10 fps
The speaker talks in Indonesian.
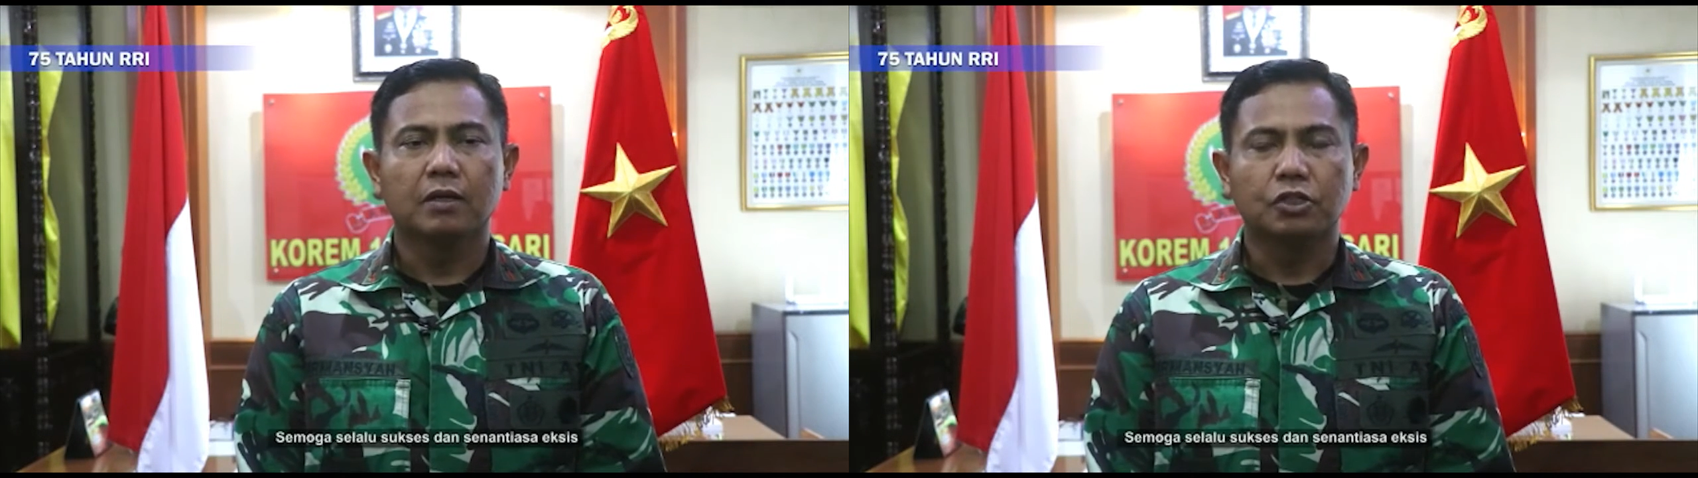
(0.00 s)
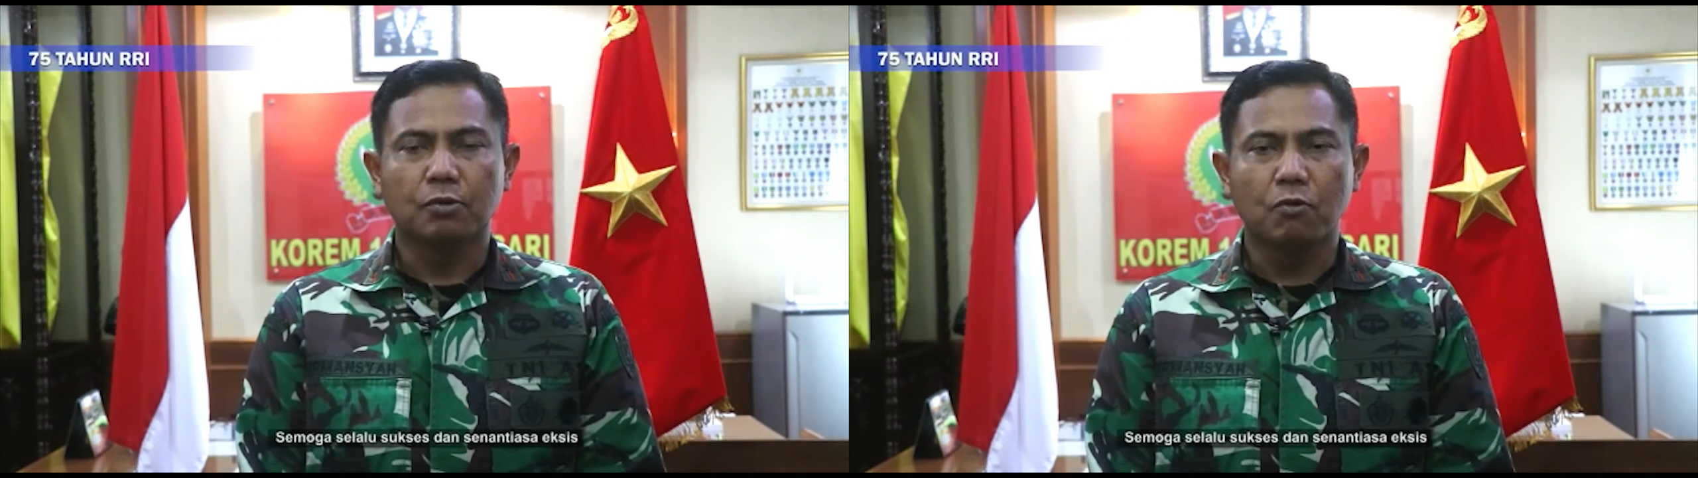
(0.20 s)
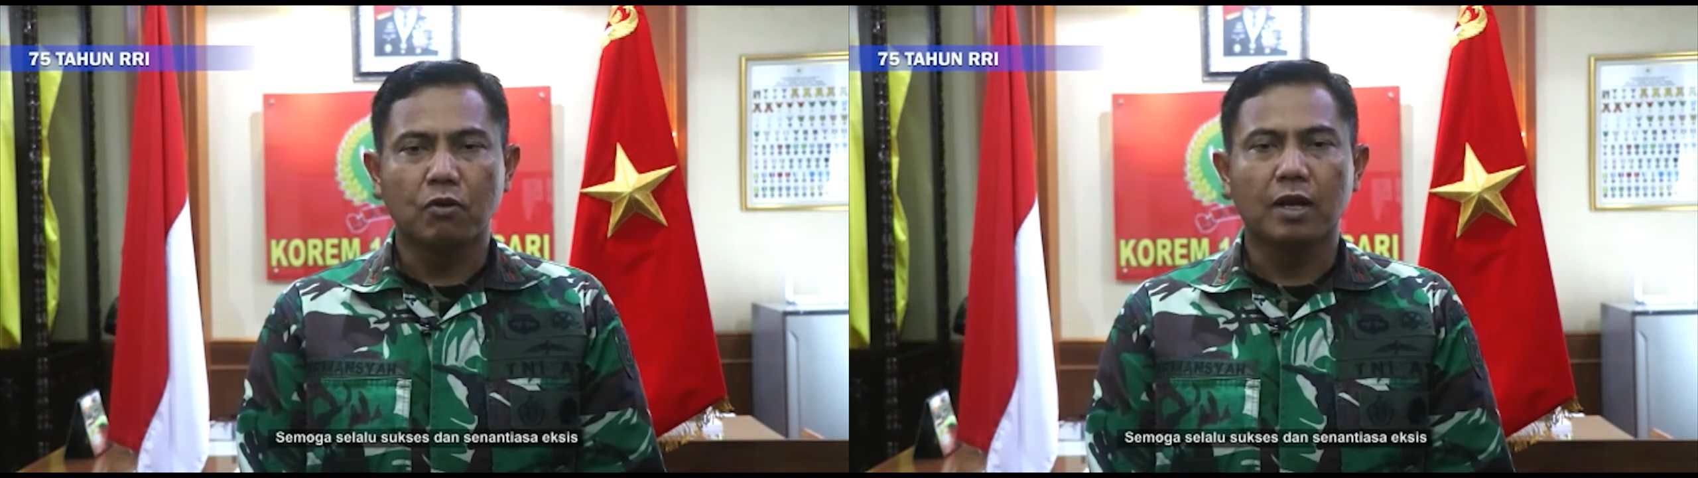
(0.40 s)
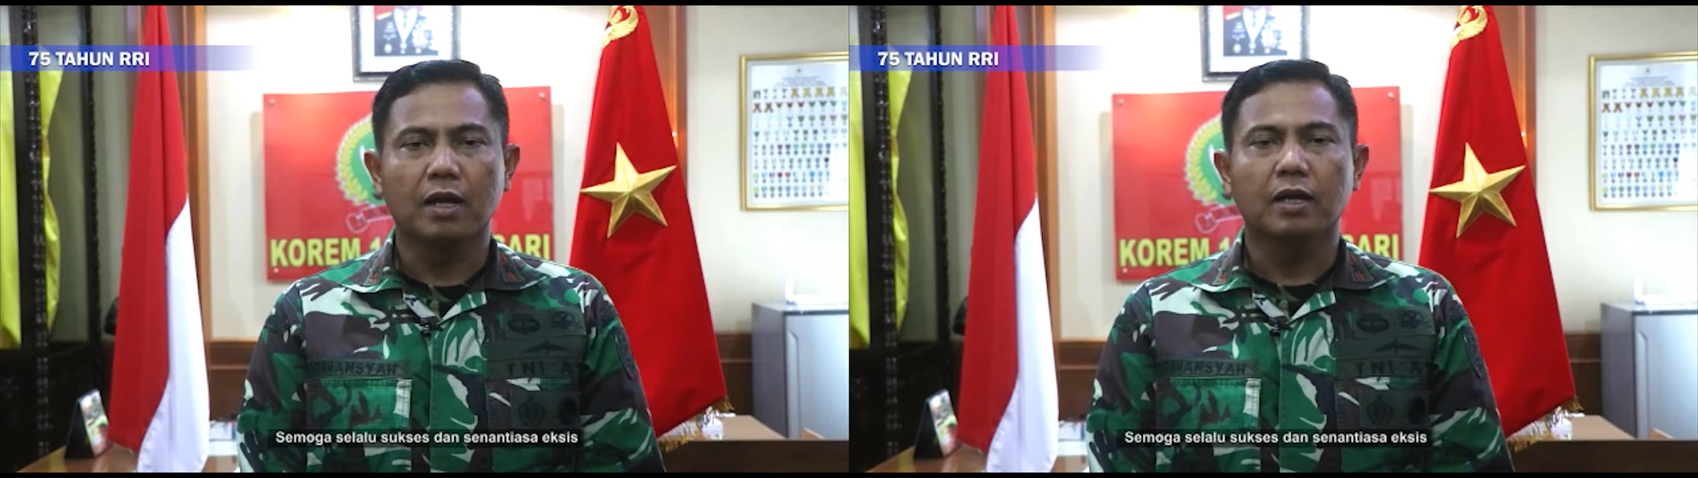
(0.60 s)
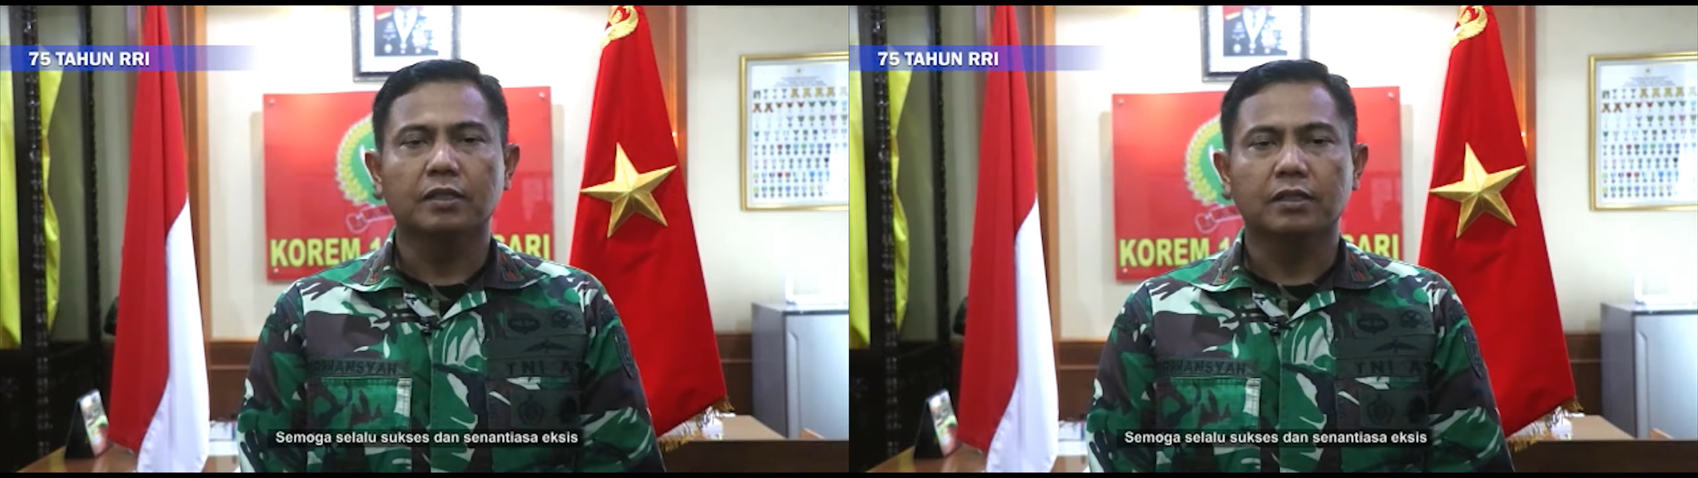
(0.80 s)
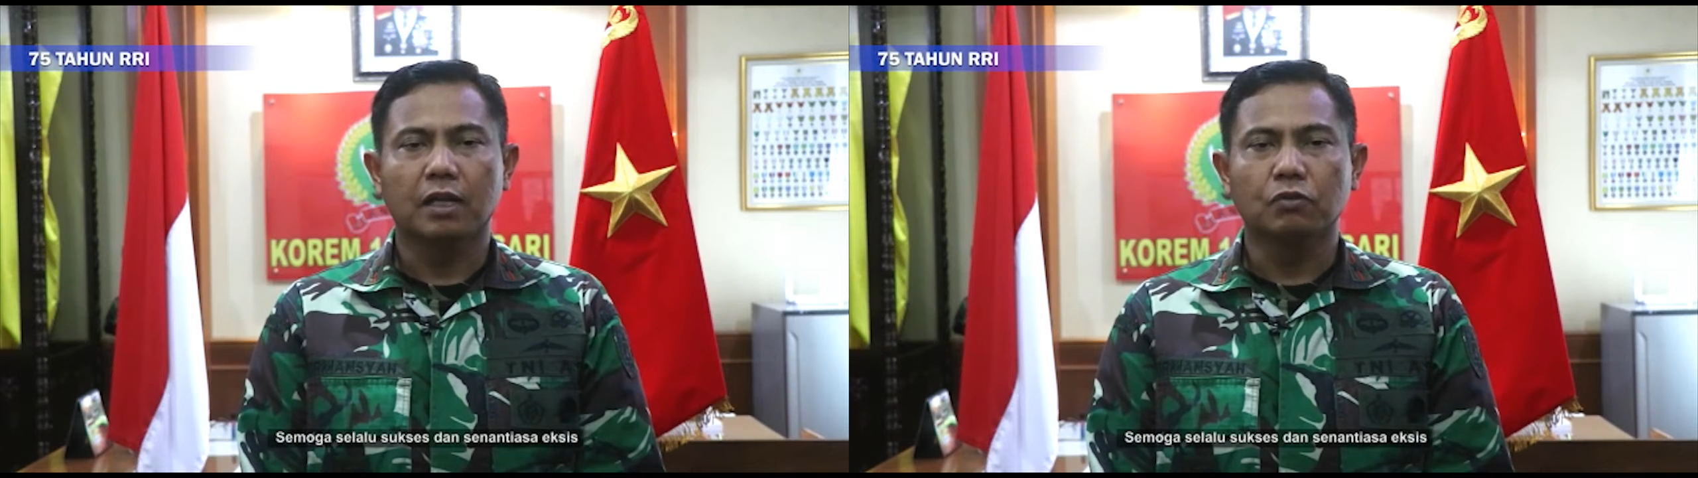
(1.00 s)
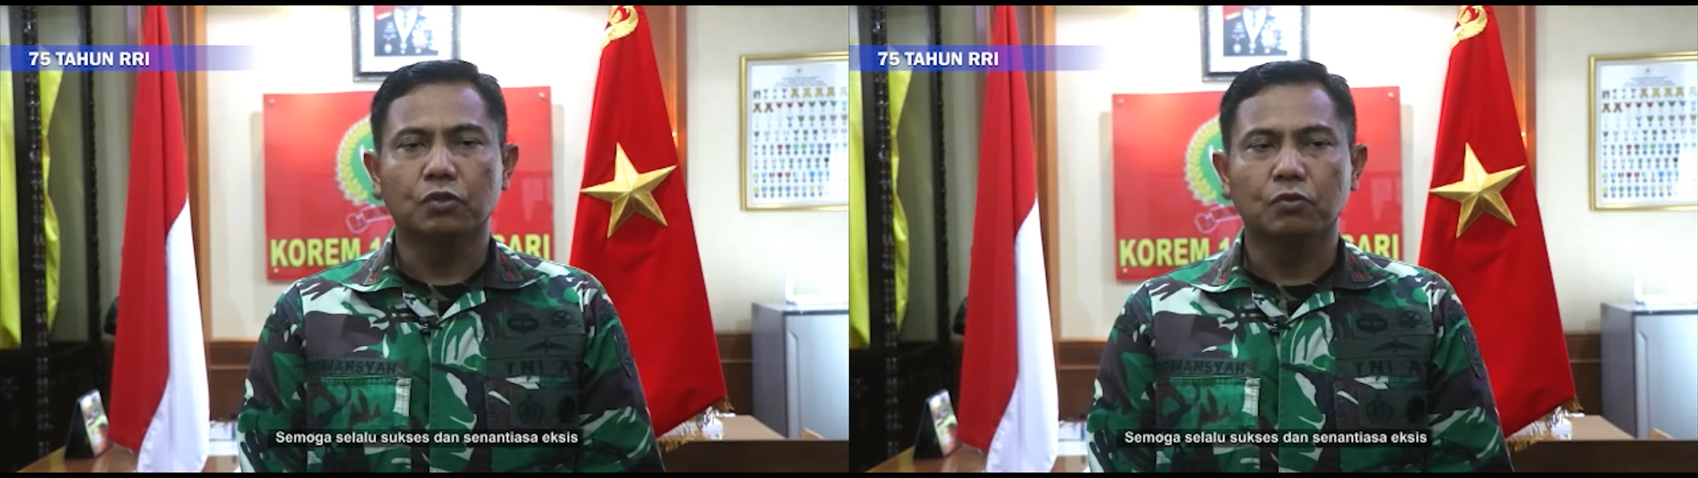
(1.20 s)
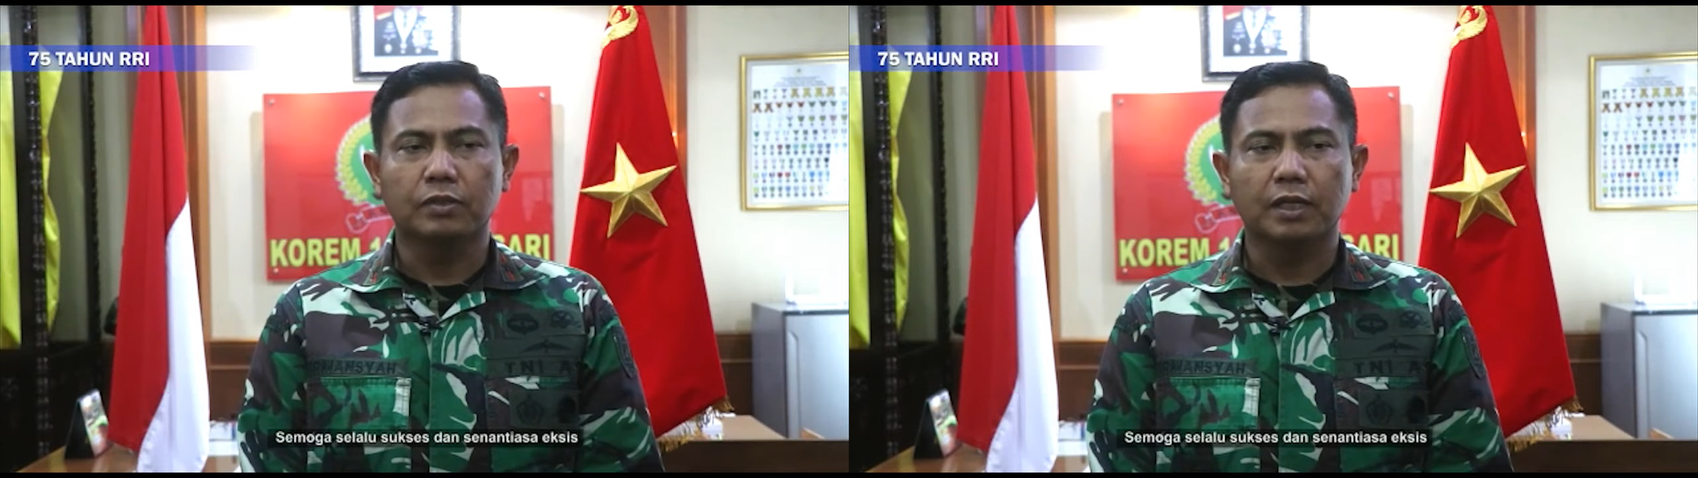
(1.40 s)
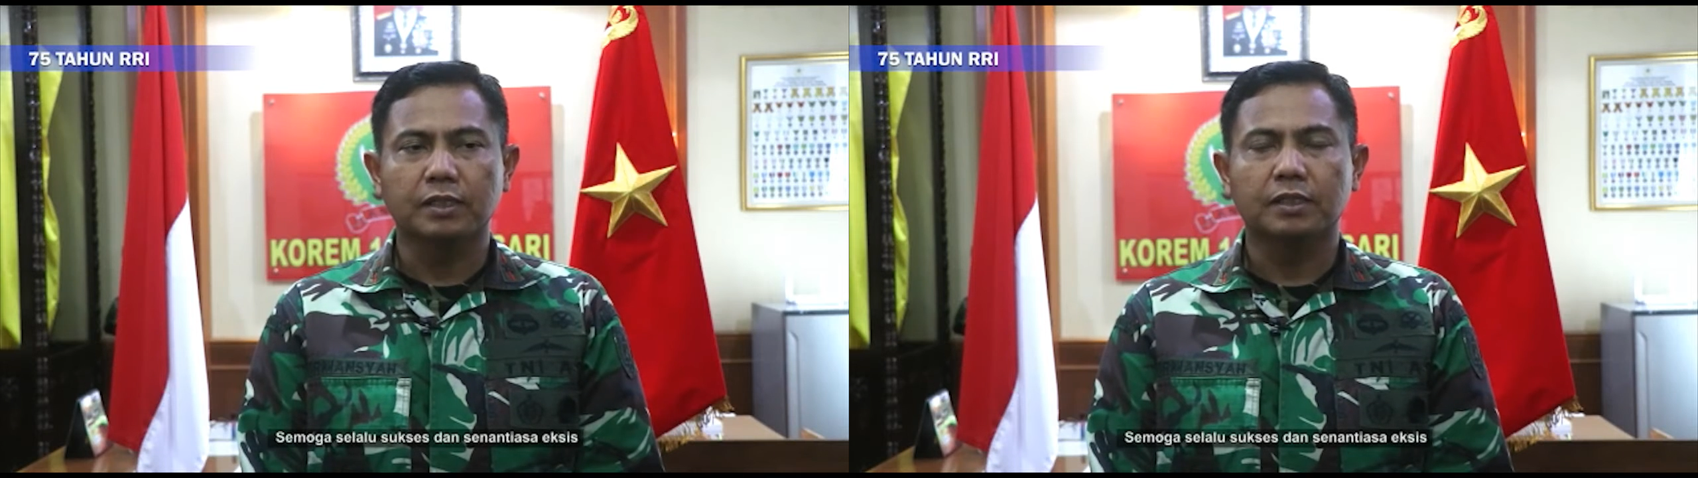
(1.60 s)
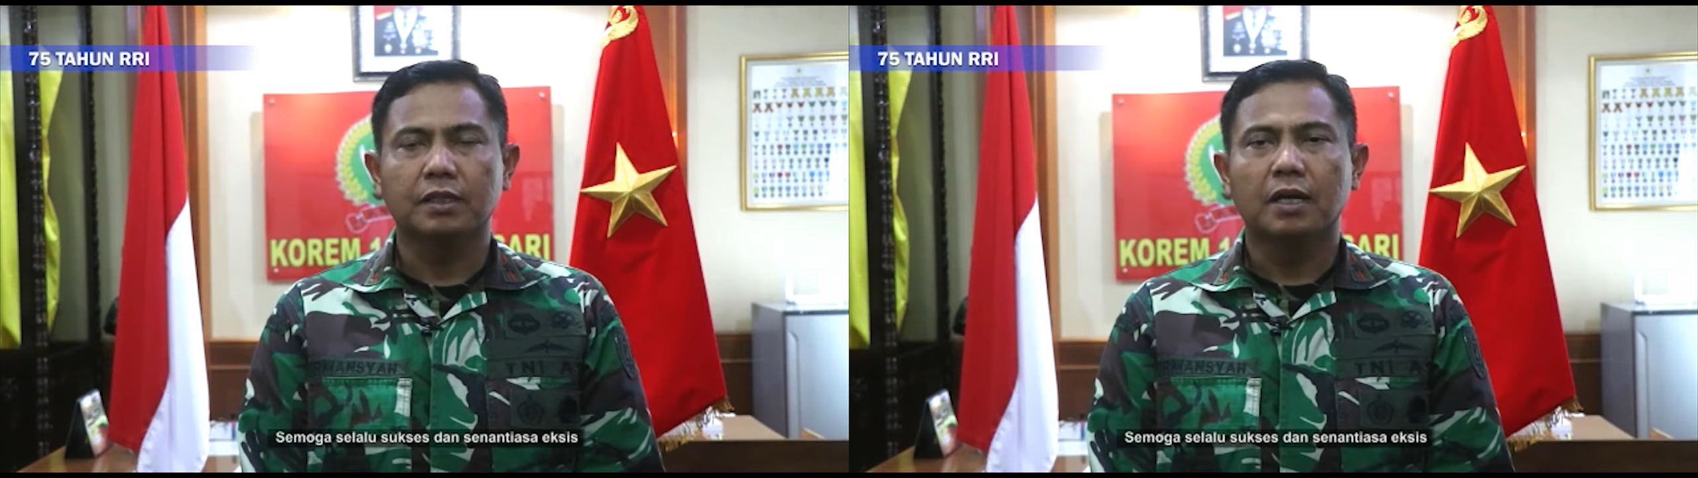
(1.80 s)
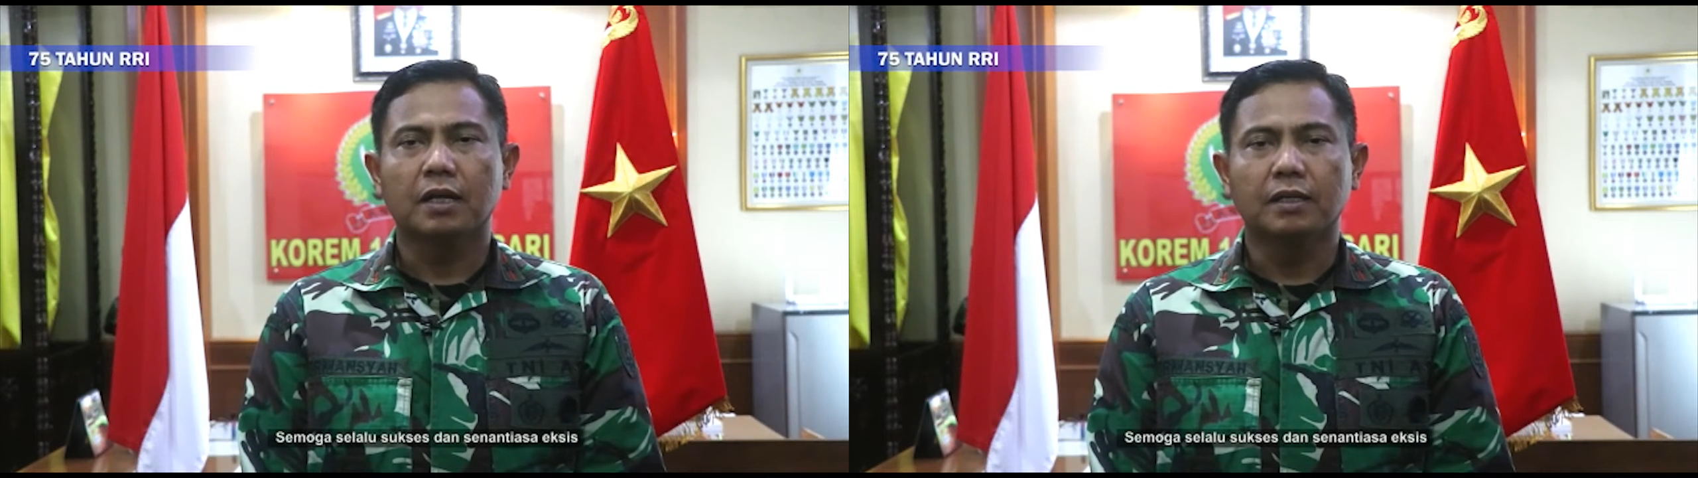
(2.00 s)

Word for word: Semoga selalu sukses